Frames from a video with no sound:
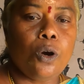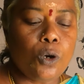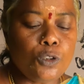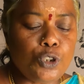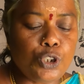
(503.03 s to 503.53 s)

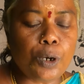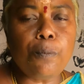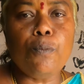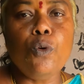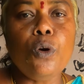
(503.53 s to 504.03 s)
கொஞ்சம்
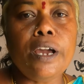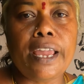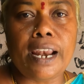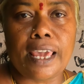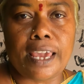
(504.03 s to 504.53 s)
முருங்கை
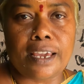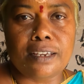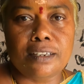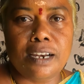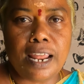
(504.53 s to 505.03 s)
இலைங்க
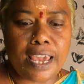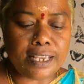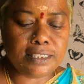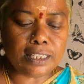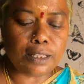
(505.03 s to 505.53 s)

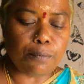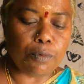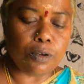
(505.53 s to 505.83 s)
லேசாக அந்த